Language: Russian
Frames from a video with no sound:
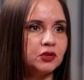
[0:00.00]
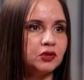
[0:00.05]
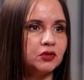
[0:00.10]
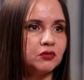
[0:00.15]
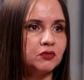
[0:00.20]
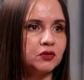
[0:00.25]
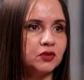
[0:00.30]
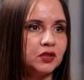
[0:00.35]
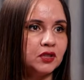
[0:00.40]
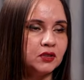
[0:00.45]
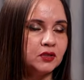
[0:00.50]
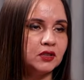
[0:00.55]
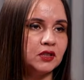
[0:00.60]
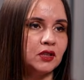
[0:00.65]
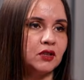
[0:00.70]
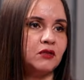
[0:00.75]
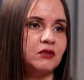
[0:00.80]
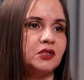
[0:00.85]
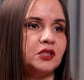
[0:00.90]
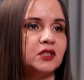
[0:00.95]
что вот ты
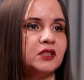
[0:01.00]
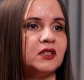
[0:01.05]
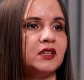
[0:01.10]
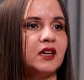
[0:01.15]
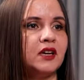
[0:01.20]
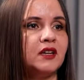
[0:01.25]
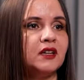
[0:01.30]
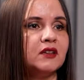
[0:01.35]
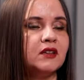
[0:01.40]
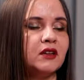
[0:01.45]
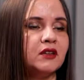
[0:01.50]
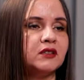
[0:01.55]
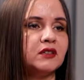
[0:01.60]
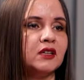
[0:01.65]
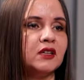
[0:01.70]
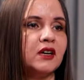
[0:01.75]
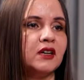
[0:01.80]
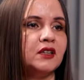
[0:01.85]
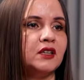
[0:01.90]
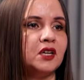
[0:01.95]
становишься реально как
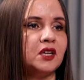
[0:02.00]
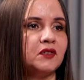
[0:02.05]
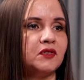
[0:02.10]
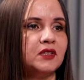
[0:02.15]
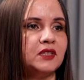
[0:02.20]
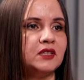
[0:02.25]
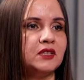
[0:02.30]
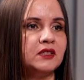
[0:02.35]
такая нервная